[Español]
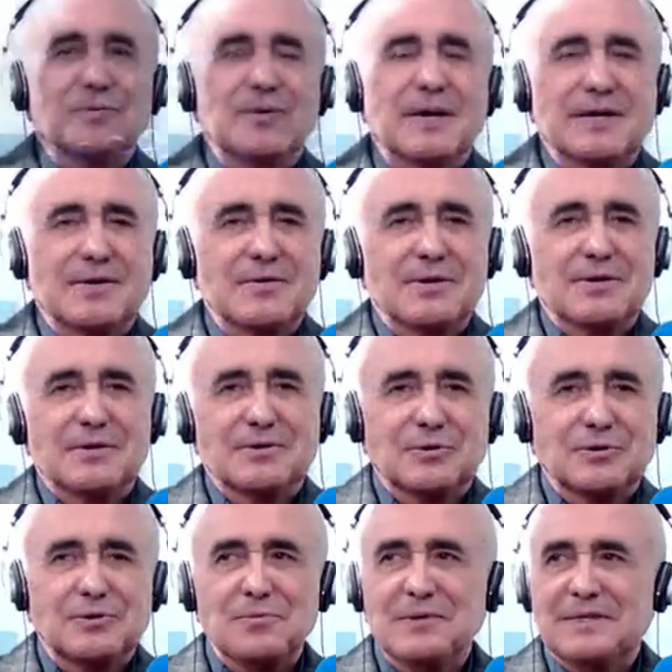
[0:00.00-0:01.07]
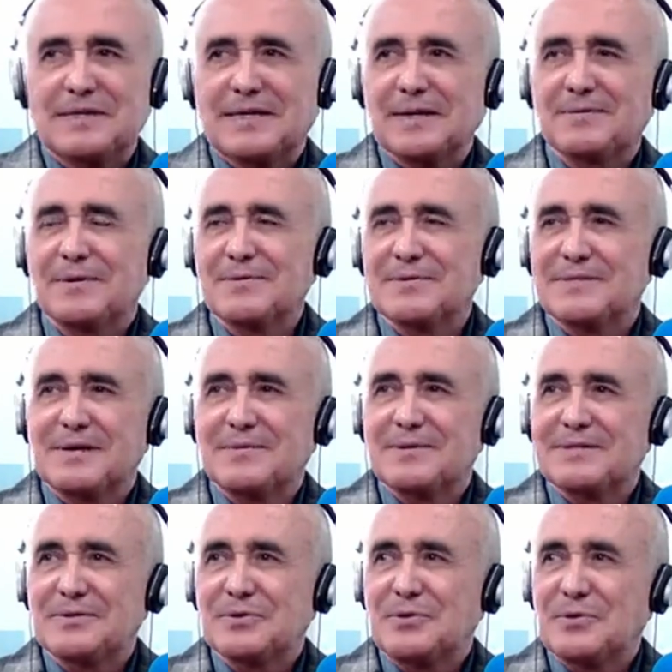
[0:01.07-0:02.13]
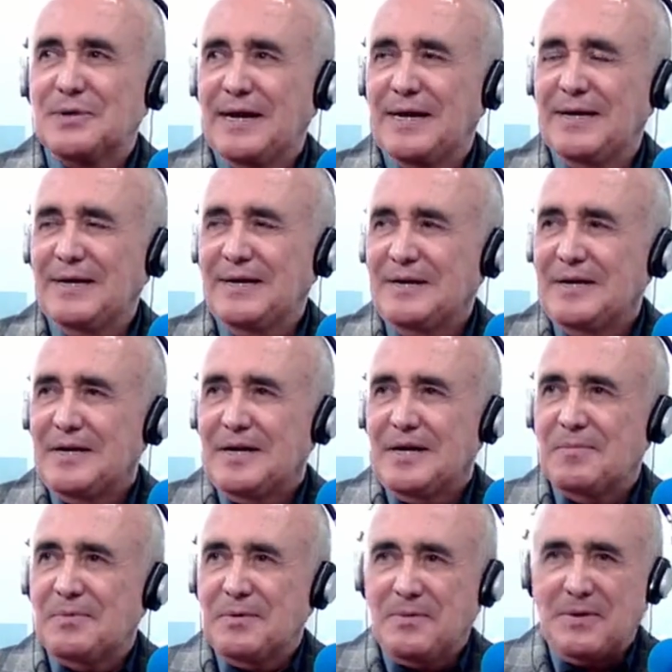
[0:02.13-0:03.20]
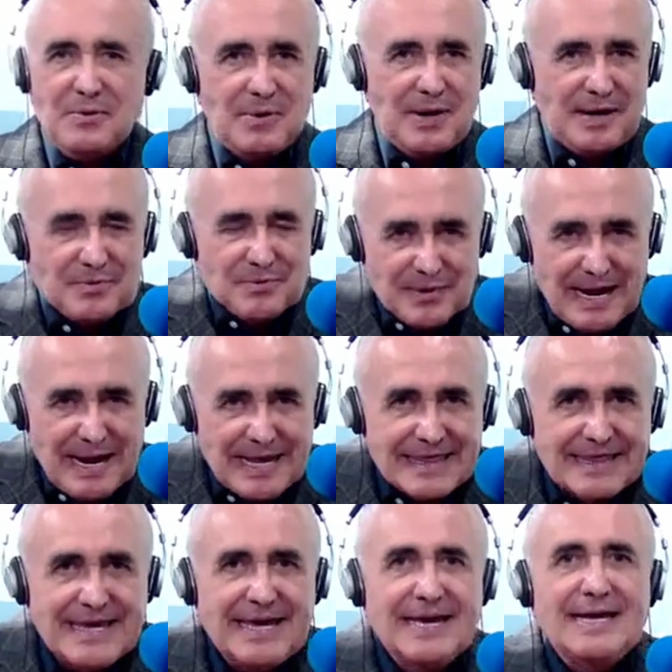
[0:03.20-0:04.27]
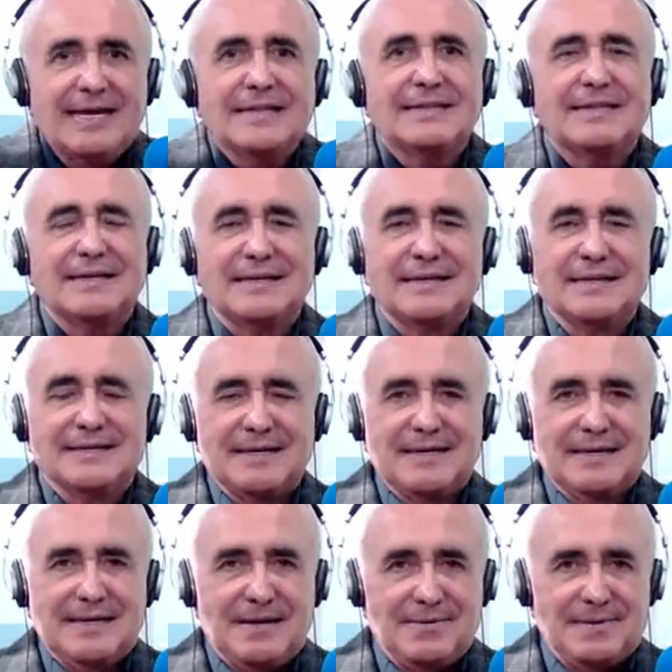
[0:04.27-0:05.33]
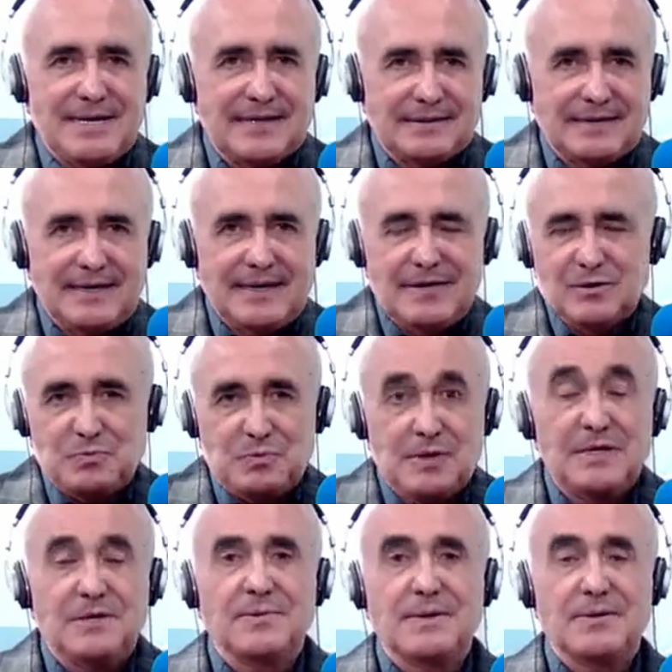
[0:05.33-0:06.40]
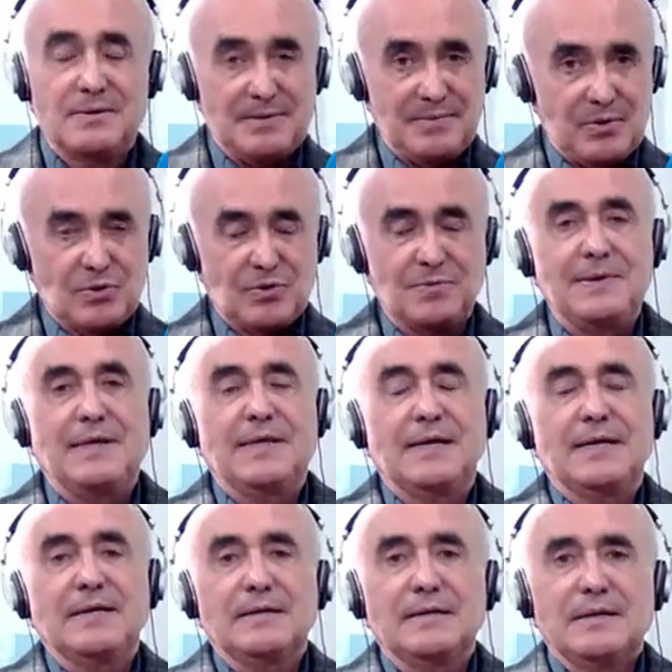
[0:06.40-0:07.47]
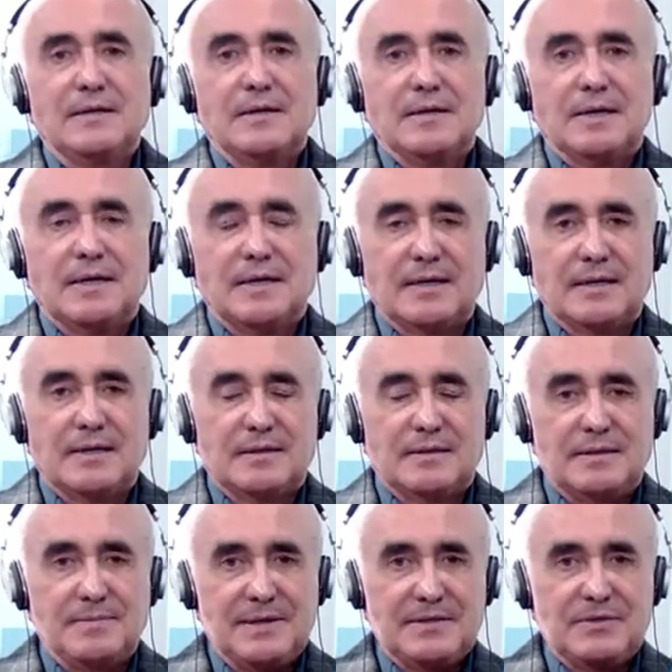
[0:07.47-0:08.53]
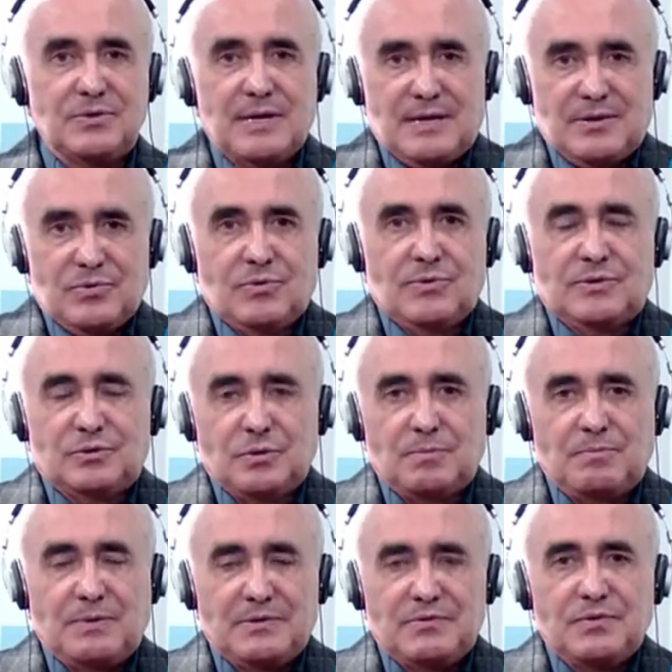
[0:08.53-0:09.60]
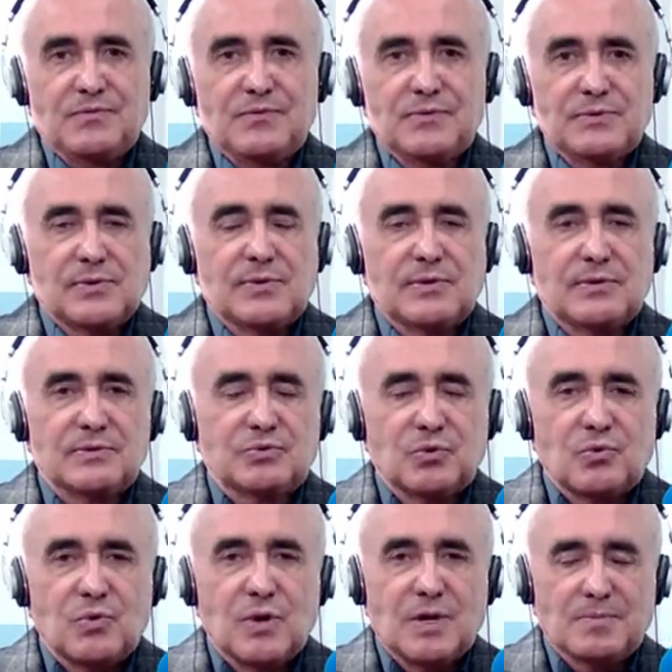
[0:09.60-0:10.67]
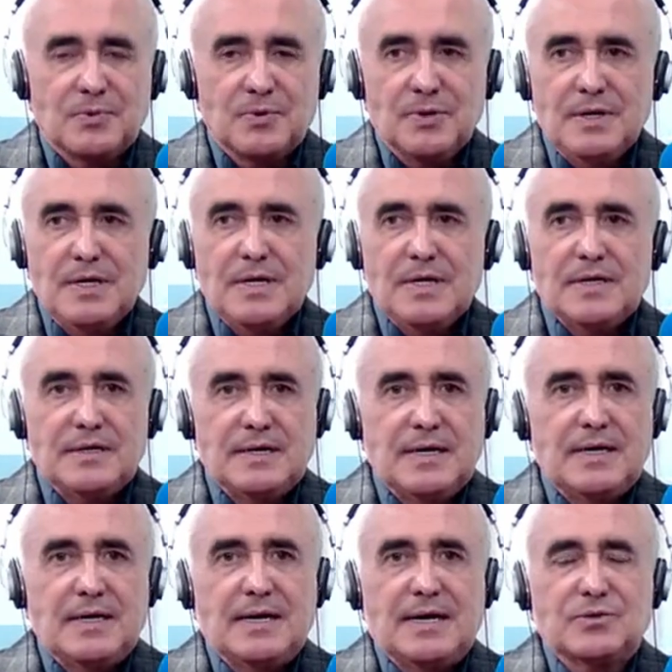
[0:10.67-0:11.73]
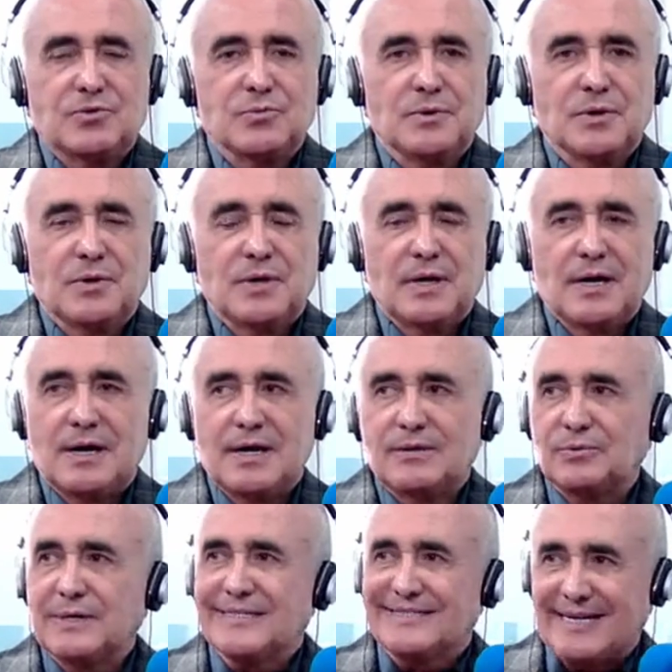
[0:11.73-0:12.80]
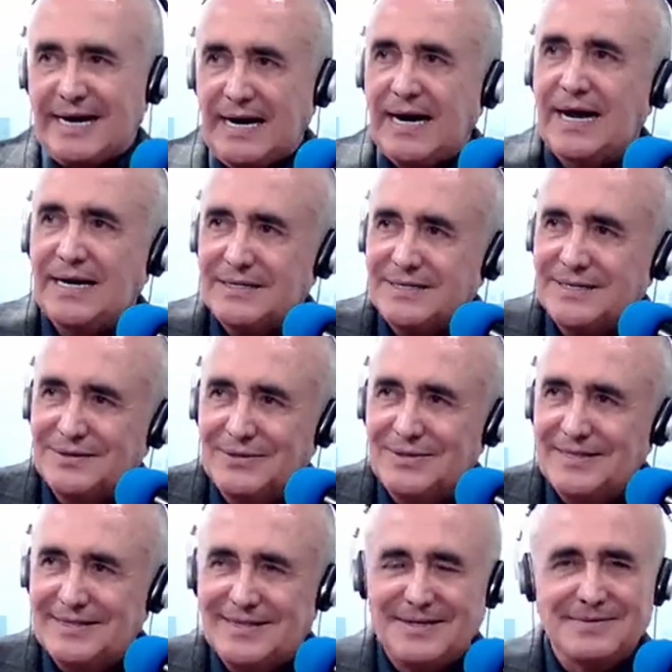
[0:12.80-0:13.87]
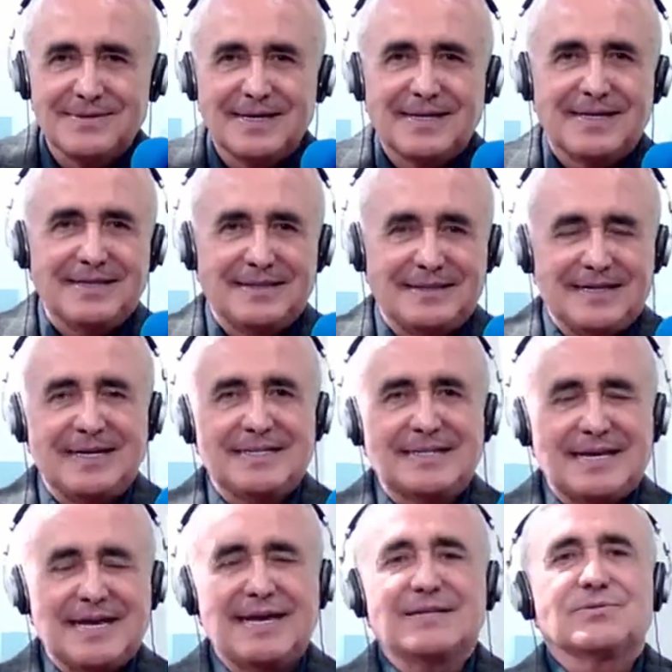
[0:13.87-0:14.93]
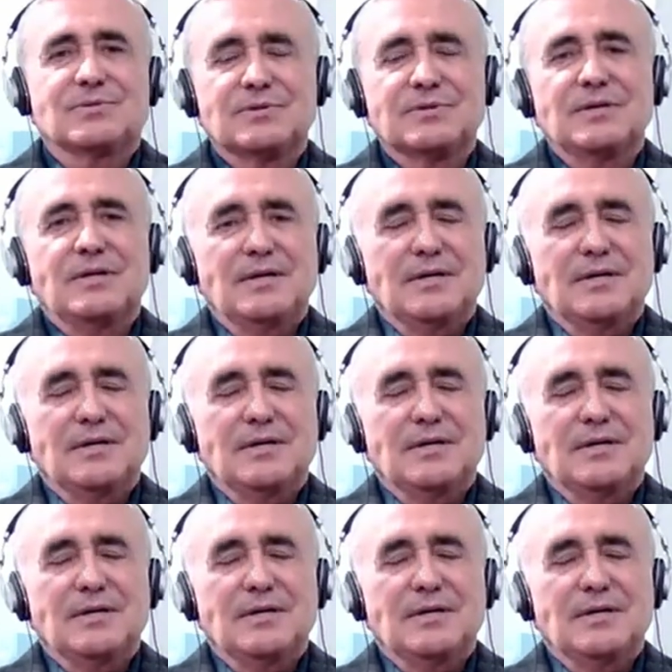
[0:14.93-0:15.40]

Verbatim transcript: aquí con el doctor Tomita, que habíamos establecido con él, en primer lugar, una idea de que la bariatría nos puede llevar a una mejor vida. Eh, dimensionando nuestro peso en función de nuestro cuerpo y él asumió el reto extra large en donde tenemos aquí tres casos